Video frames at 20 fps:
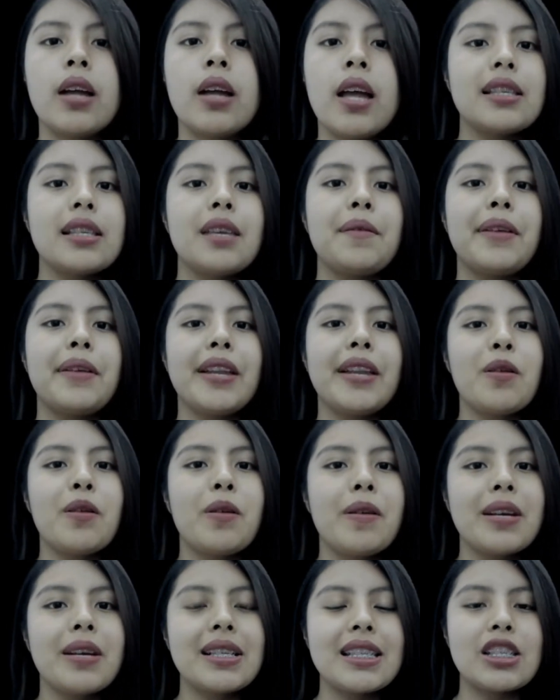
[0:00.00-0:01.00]
Se vienen
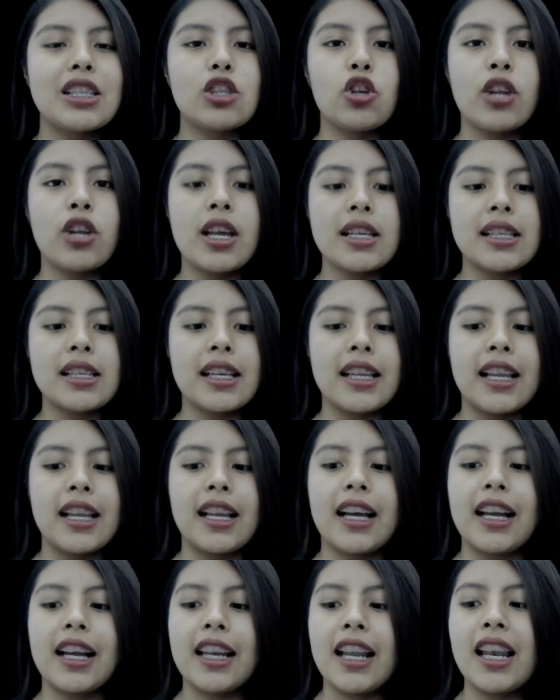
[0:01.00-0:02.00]
nuevas historias en el
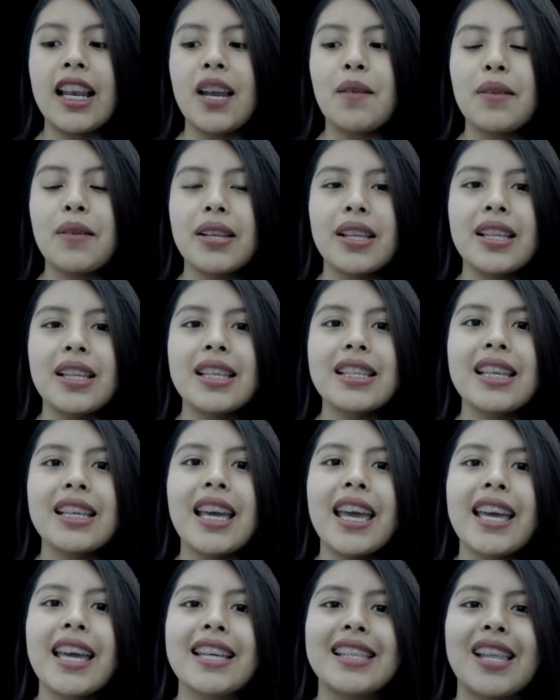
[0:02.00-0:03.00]
canal, la verdad es
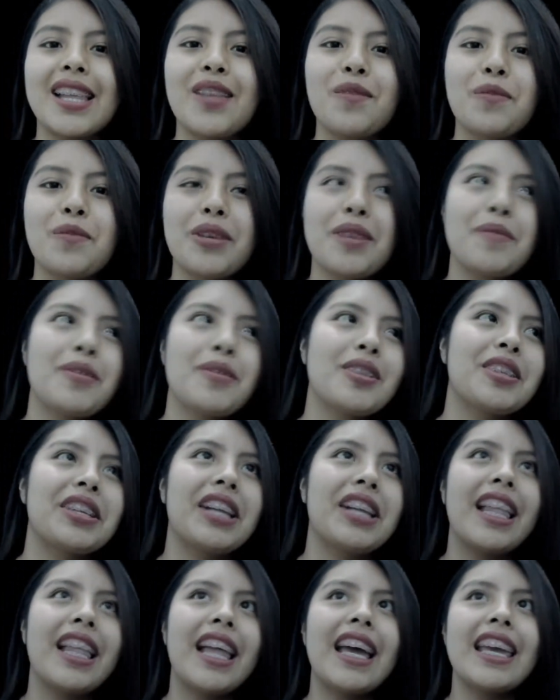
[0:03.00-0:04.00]
que he estado muy
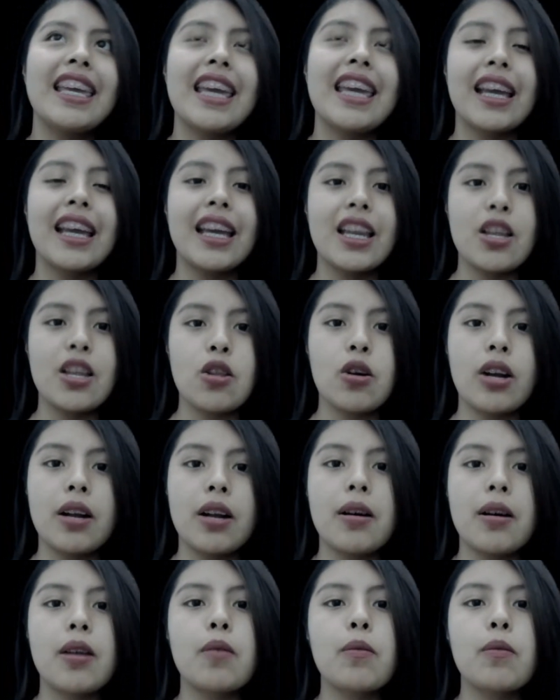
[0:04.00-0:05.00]
emocionada y he querido
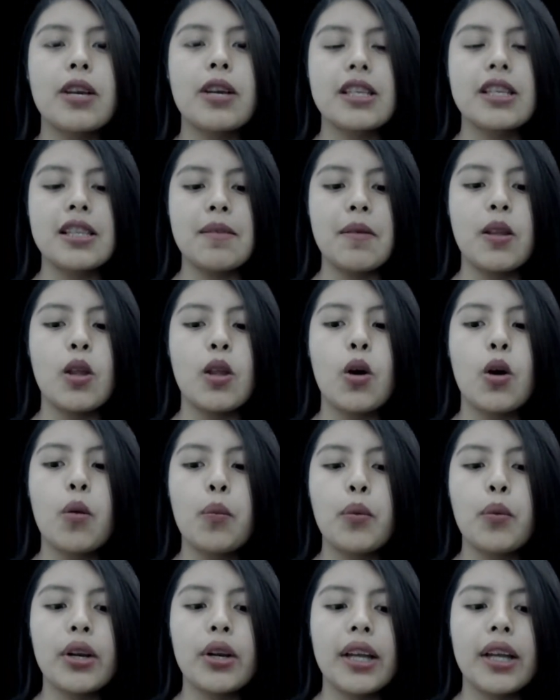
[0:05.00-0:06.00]
grabar este video
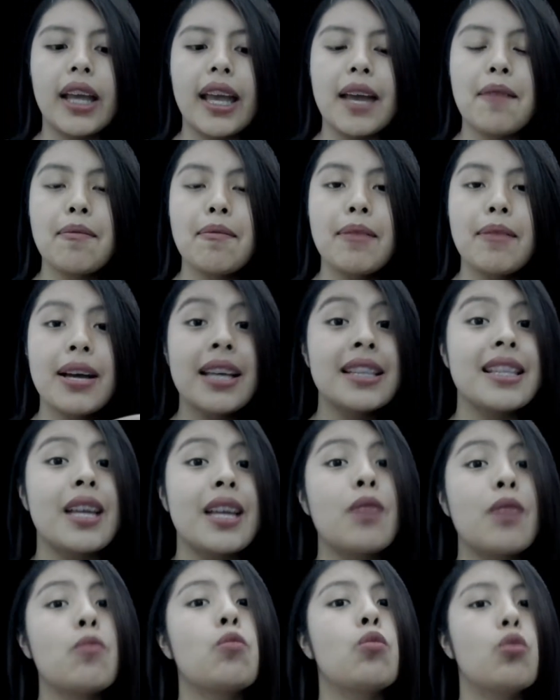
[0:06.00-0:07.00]
porque va a
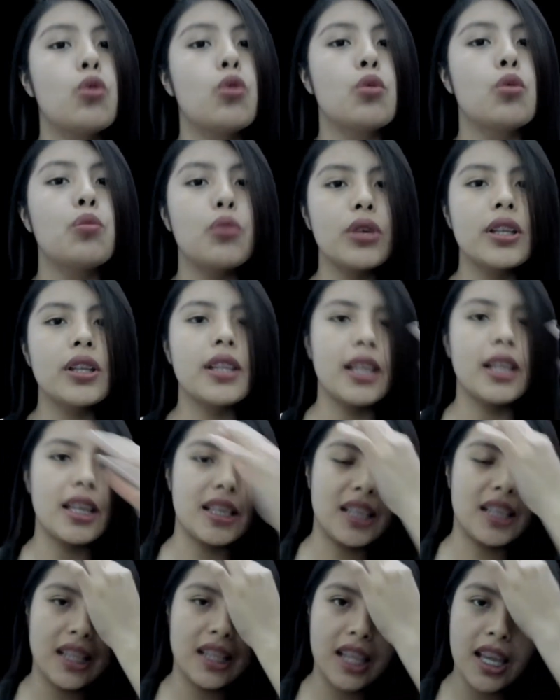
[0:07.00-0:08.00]
estar muy muy
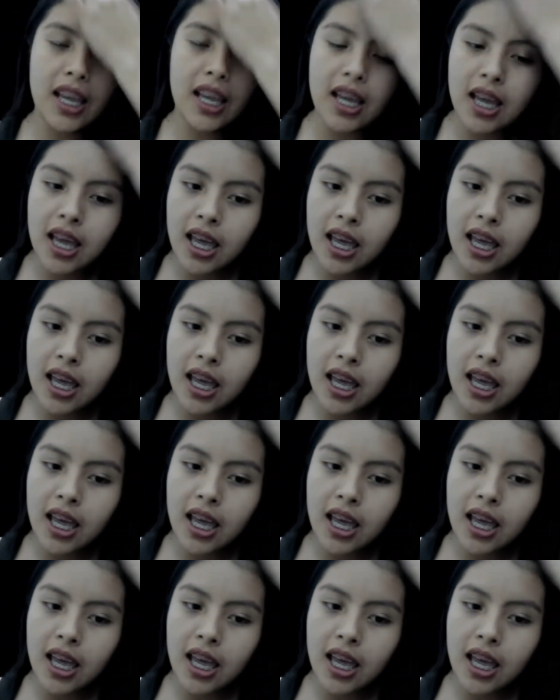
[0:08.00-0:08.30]
interesante.